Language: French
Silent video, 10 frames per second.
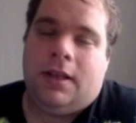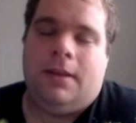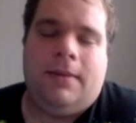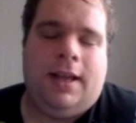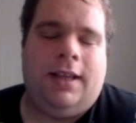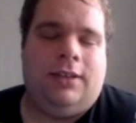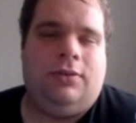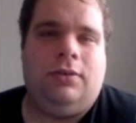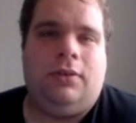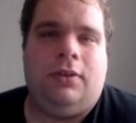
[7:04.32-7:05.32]
et eh bien
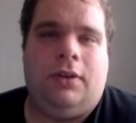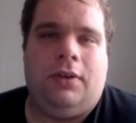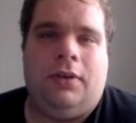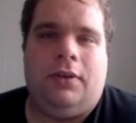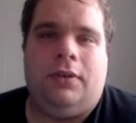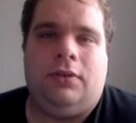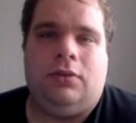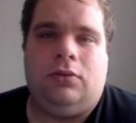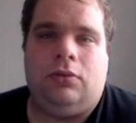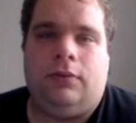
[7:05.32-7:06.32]
sur, euh,
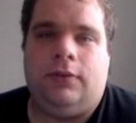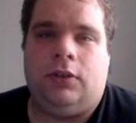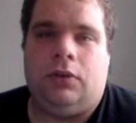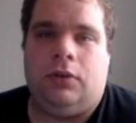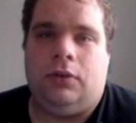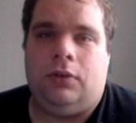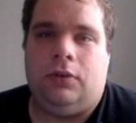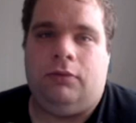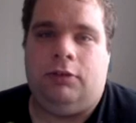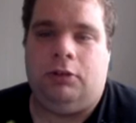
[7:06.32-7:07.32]
sur votre
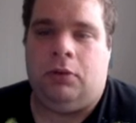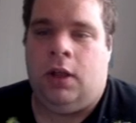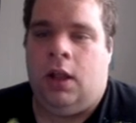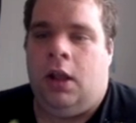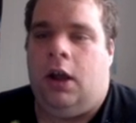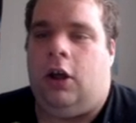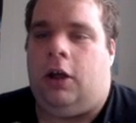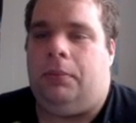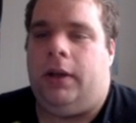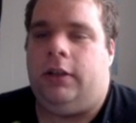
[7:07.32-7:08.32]
euh, vidéo. Alors
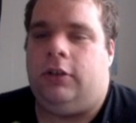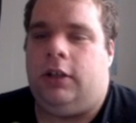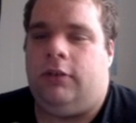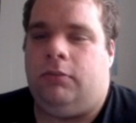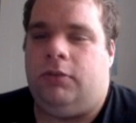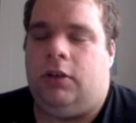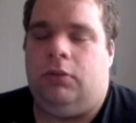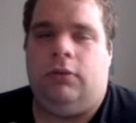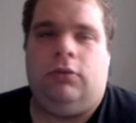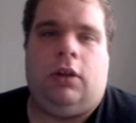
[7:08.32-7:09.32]
après, il y en a qui vont dire,
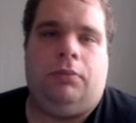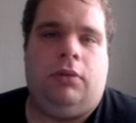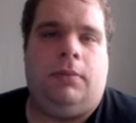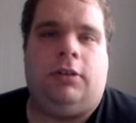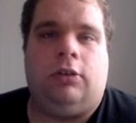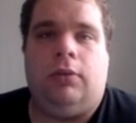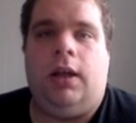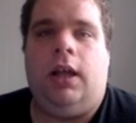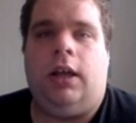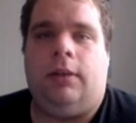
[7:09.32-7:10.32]
oui, tu aurais pu la mettre en
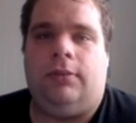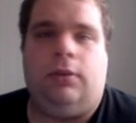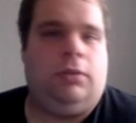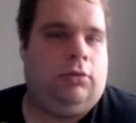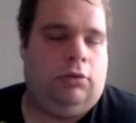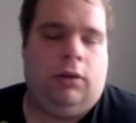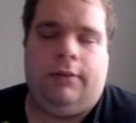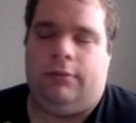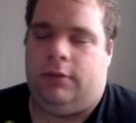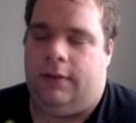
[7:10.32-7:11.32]
noir, et comme ça, tu l'aurais
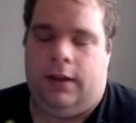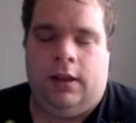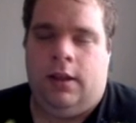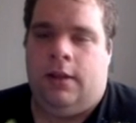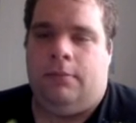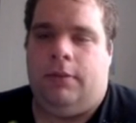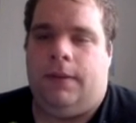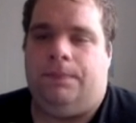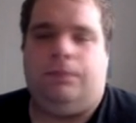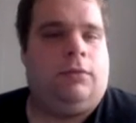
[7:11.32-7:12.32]
vu, c'est vrai.
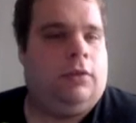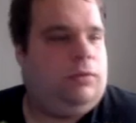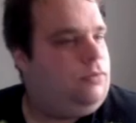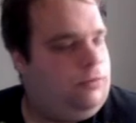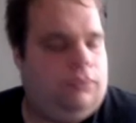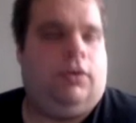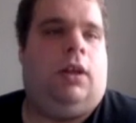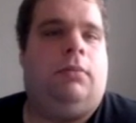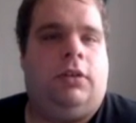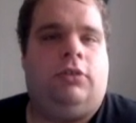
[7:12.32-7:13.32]
Mais
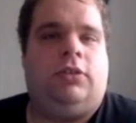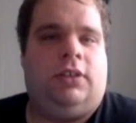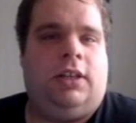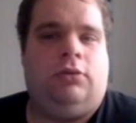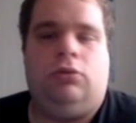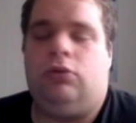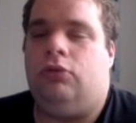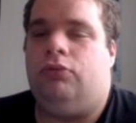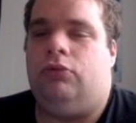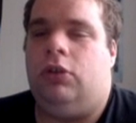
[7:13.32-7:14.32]
voilà, moi, c'est l'astuce que
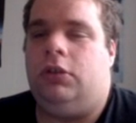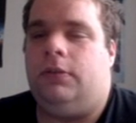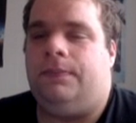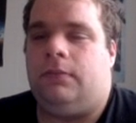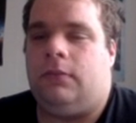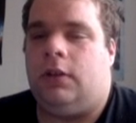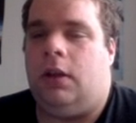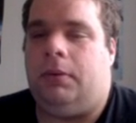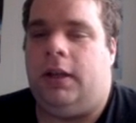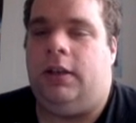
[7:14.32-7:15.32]
je vous donne.
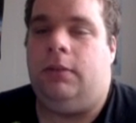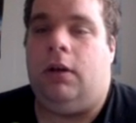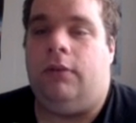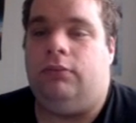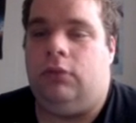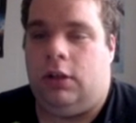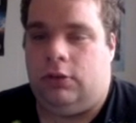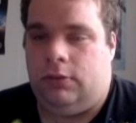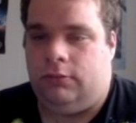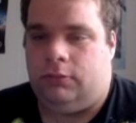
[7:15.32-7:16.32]
Après, libre à vous de la
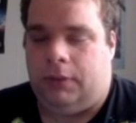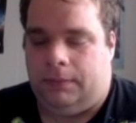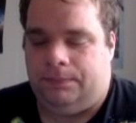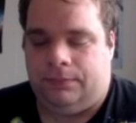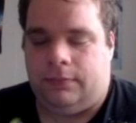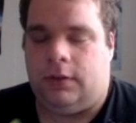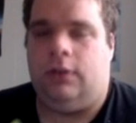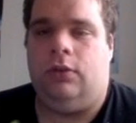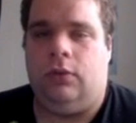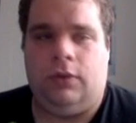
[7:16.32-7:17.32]
suivre ou pas.
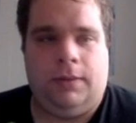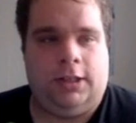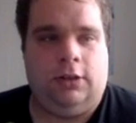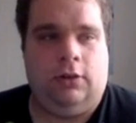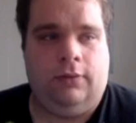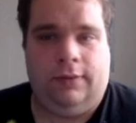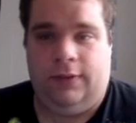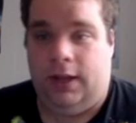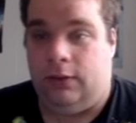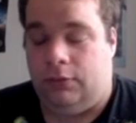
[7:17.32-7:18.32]
Donc maintenant, on va
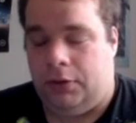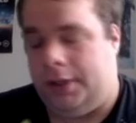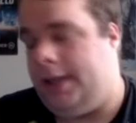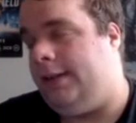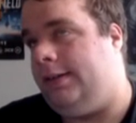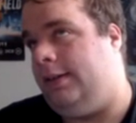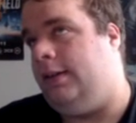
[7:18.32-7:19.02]
faire un nouveau calque.